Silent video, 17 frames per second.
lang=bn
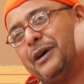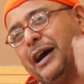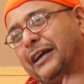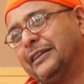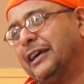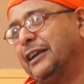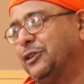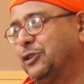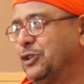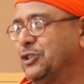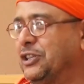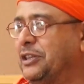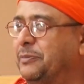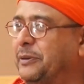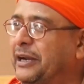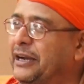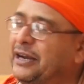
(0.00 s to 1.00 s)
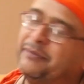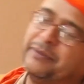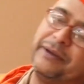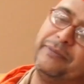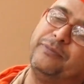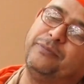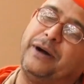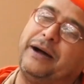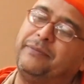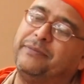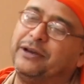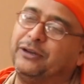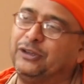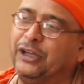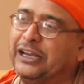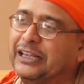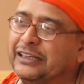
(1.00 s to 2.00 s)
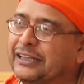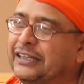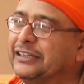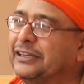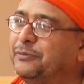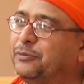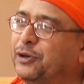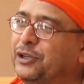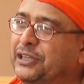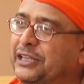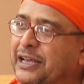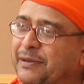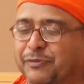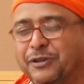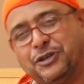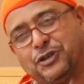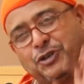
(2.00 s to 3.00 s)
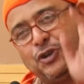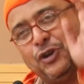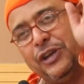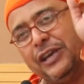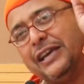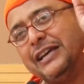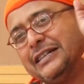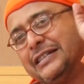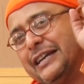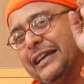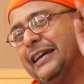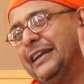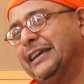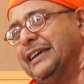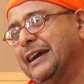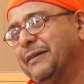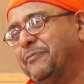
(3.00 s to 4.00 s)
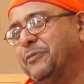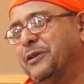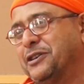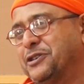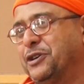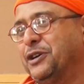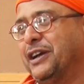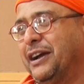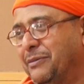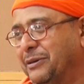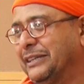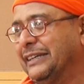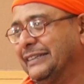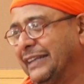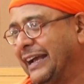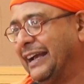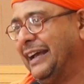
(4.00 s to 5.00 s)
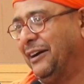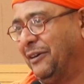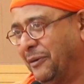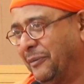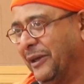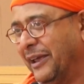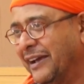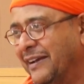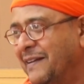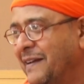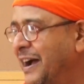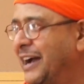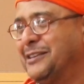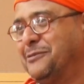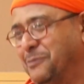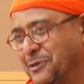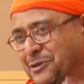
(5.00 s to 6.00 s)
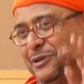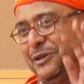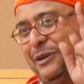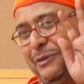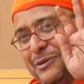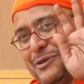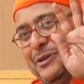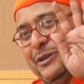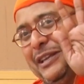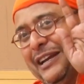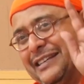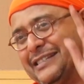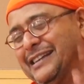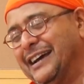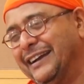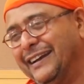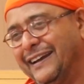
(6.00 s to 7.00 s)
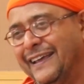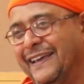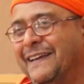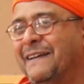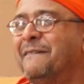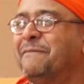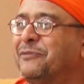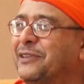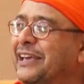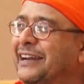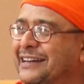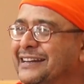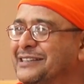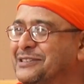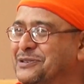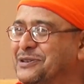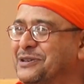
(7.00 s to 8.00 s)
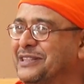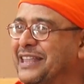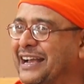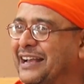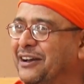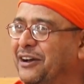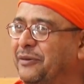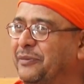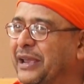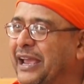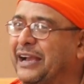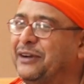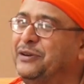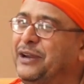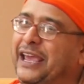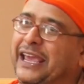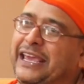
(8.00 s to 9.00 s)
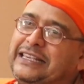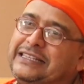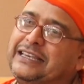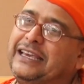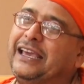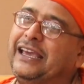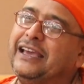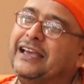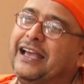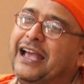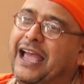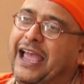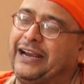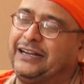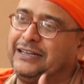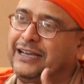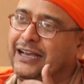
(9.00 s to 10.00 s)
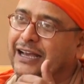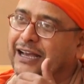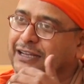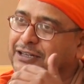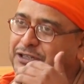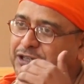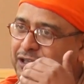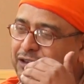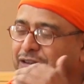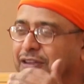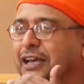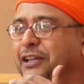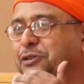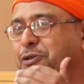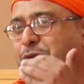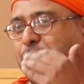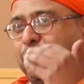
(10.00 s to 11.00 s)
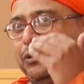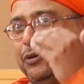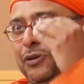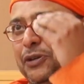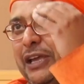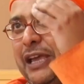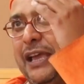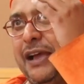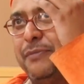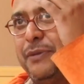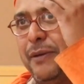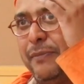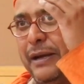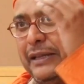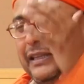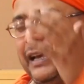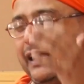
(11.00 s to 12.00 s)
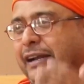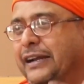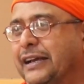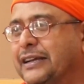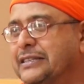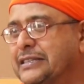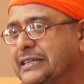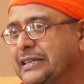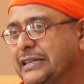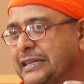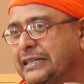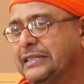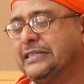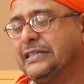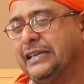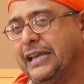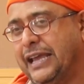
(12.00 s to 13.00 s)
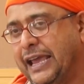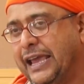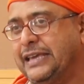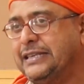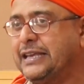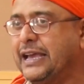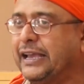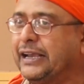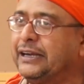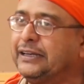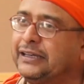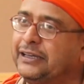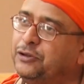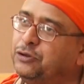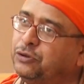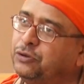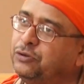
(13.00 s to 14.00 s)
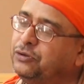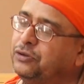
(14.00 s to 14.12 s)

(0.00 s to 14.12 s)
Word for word: আদালতে যেতে পারেন আমরা আমরাও তাদের বলে দিলাম নিশ্চয়ই সেখানেই আপনার সঙ্গে আমাদের দেখা হবে আজ পর্যন্ত অবশ্য তারা যাননি গেলে নিশ্চয়ই দেখা হবে এখন এই যে একটা সিদ্ধান্তকে আমরা মাথায় রাখছি নিচ্ছি এই জায়গাটা কিন্তু